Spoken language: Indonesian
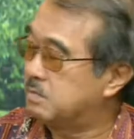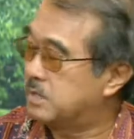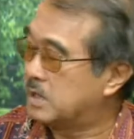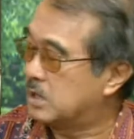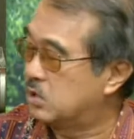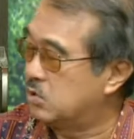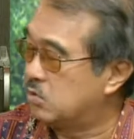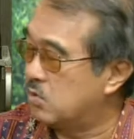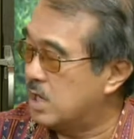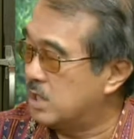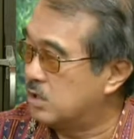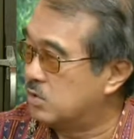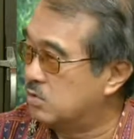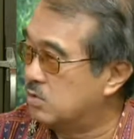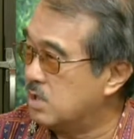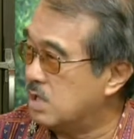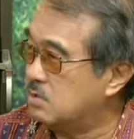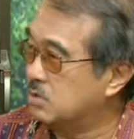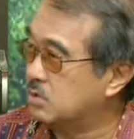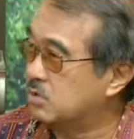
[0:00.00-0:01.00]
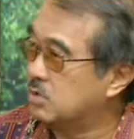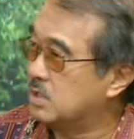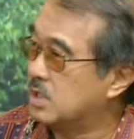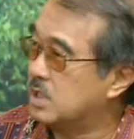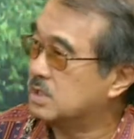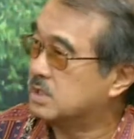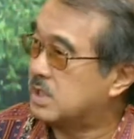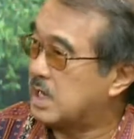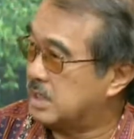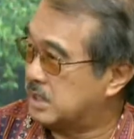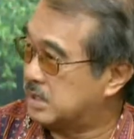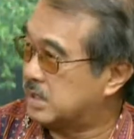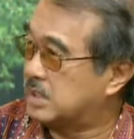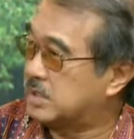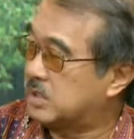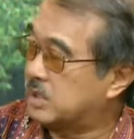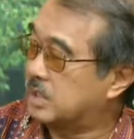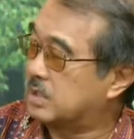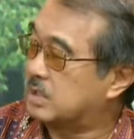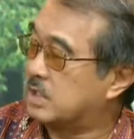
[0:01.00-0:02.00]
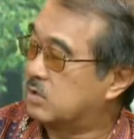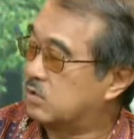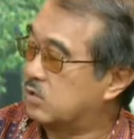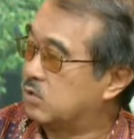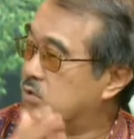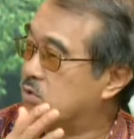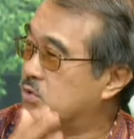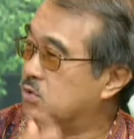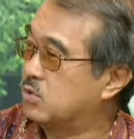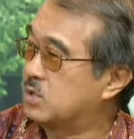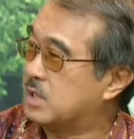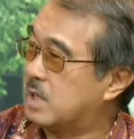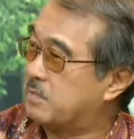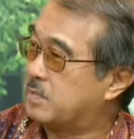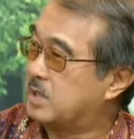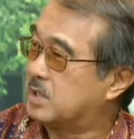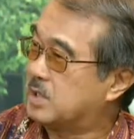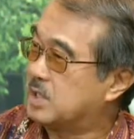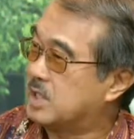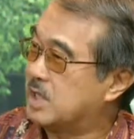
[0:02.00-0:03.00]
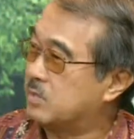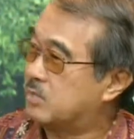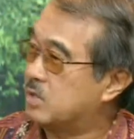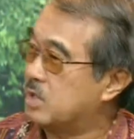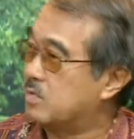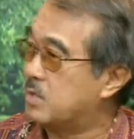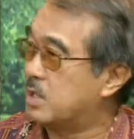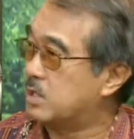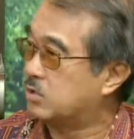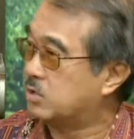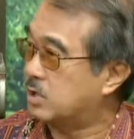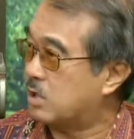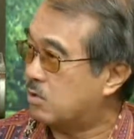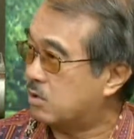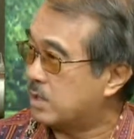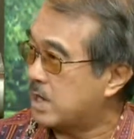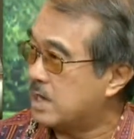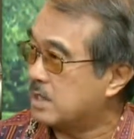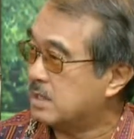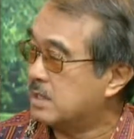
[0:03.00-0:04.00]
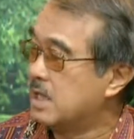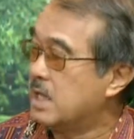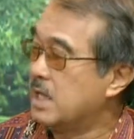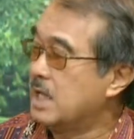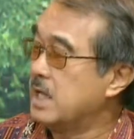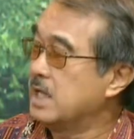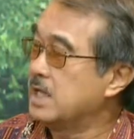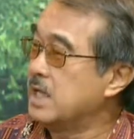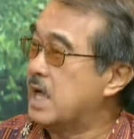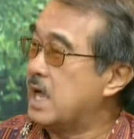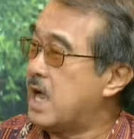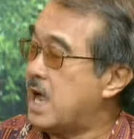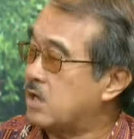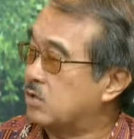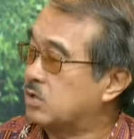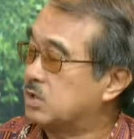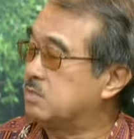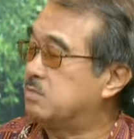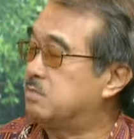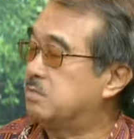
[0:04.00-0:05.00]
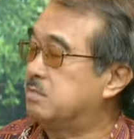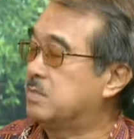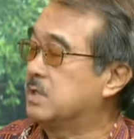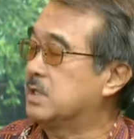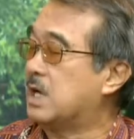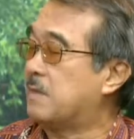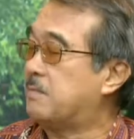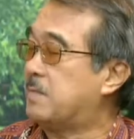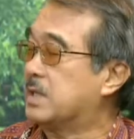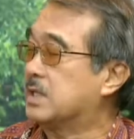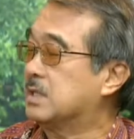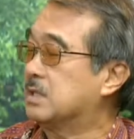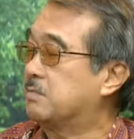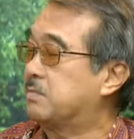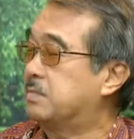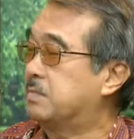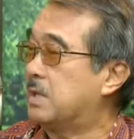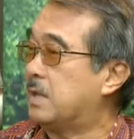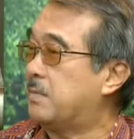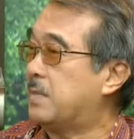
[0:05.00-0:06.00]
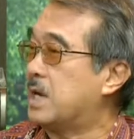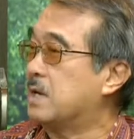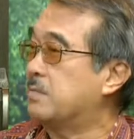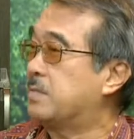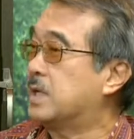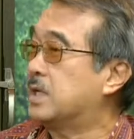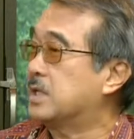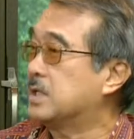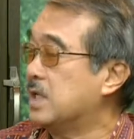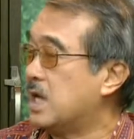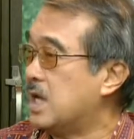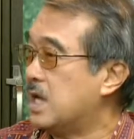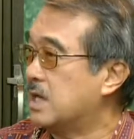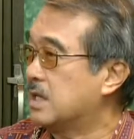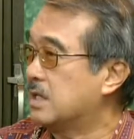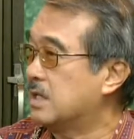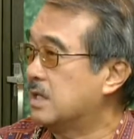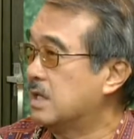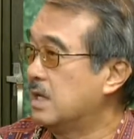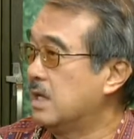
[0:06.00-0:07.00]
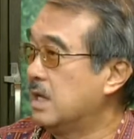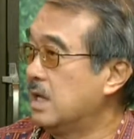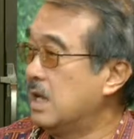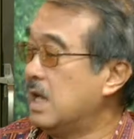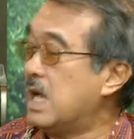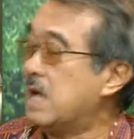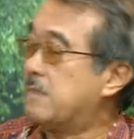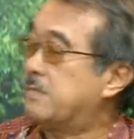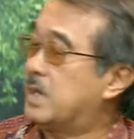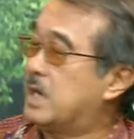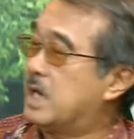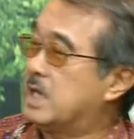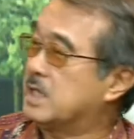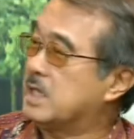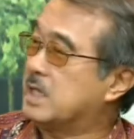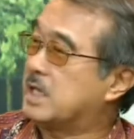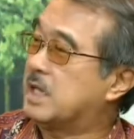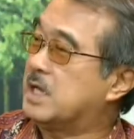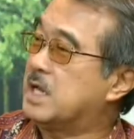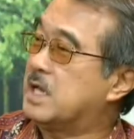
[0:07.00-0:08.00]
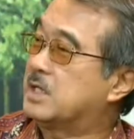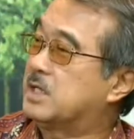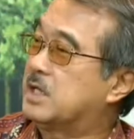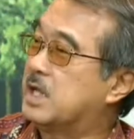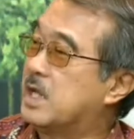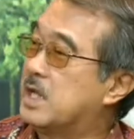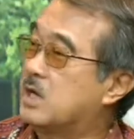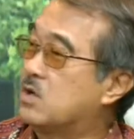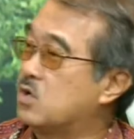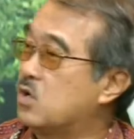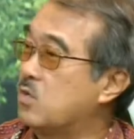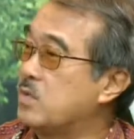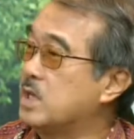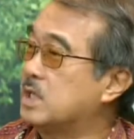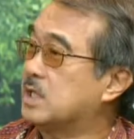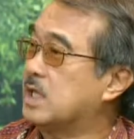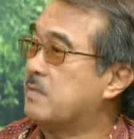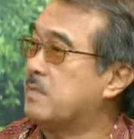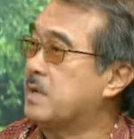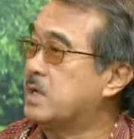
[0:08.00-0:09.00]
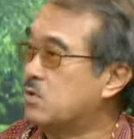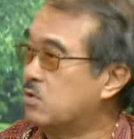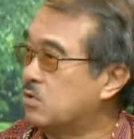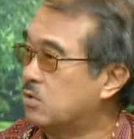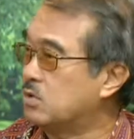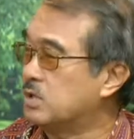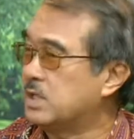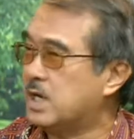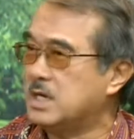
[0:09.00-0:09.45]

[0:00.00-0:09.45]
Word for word: berjuang juga untuk yang tadi saya cerita 7 juta plus 35 juta orang hmm. yang harus mendapat lapangan pekerjaan apalagi kinerja ekonomi kita menurun.